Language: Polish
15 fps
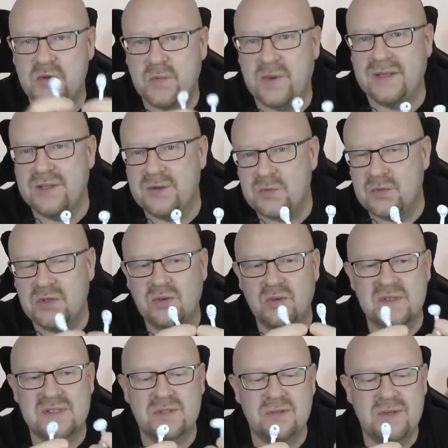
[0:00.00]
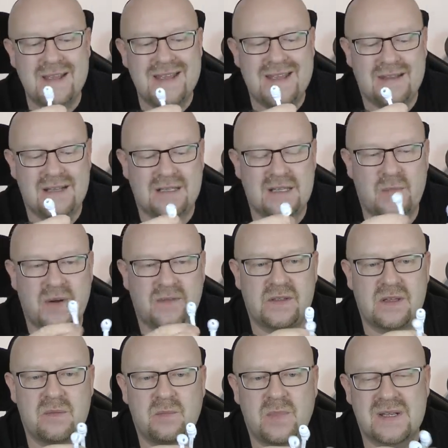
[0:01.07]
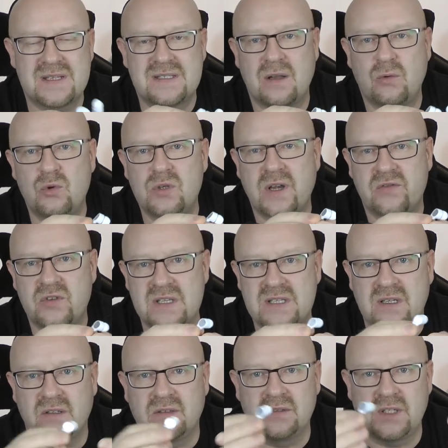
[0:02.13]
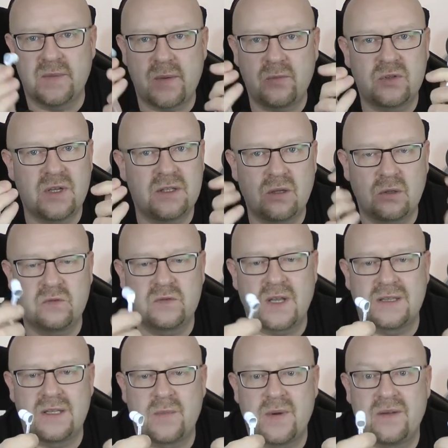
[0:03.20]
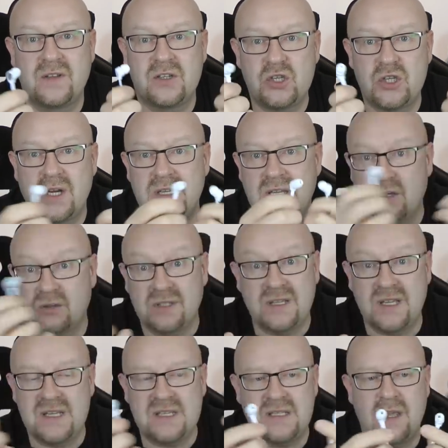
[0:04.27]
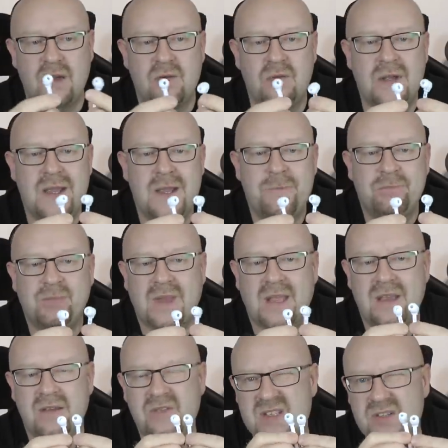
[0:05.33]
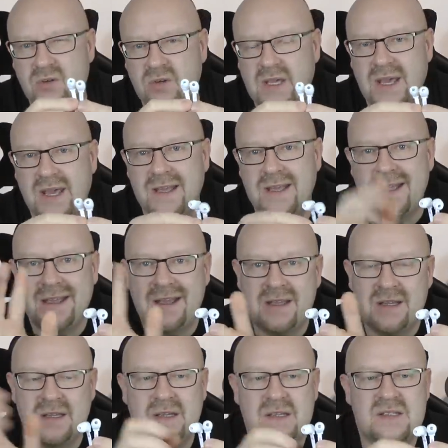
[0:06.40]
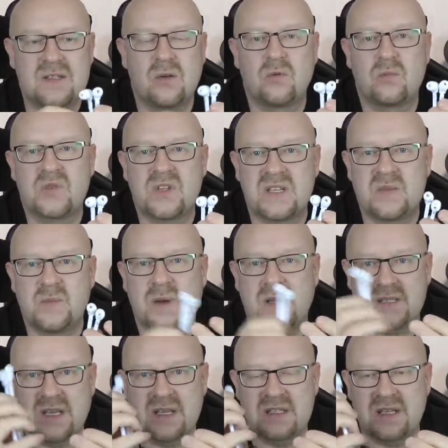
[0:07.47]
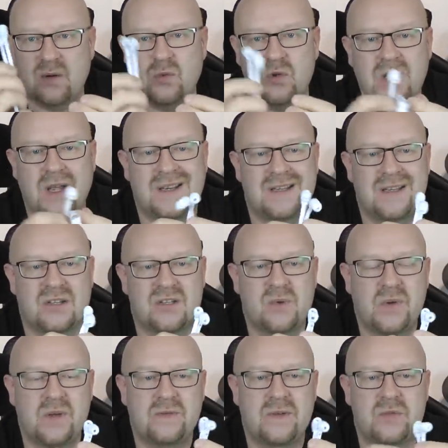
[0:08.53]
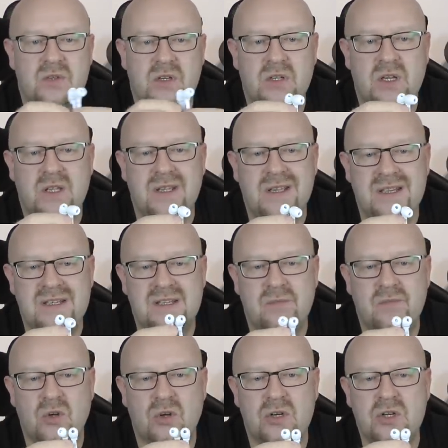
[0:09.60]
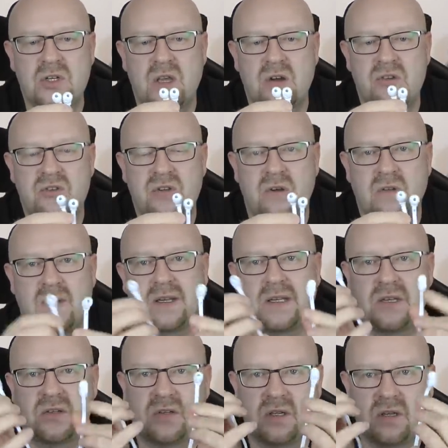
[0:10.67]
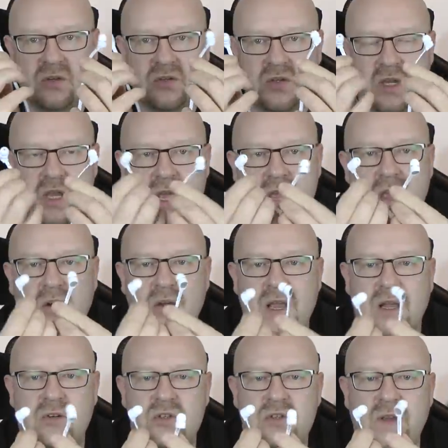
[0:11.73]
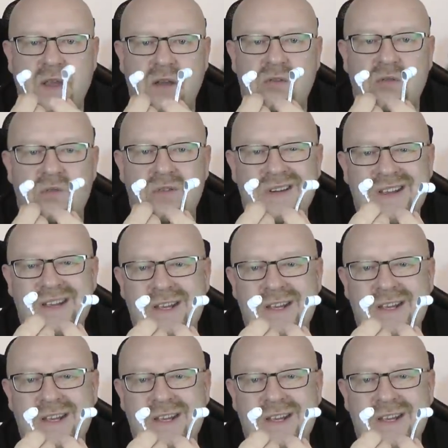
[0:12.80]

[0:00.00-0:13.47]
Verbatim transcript: przypadną mu do gustu. Tak naprawdę ten bas zagłusza wszystko. Nie mam tutaj tonów tak naprawdę średnich, one nie istnieją. E, wysokie e, są przez bas zagłuszane. Także powiem Wam szczerze, jestem troszeczkę rozczarowany, jeżeli chodzi o jakość dźwięku,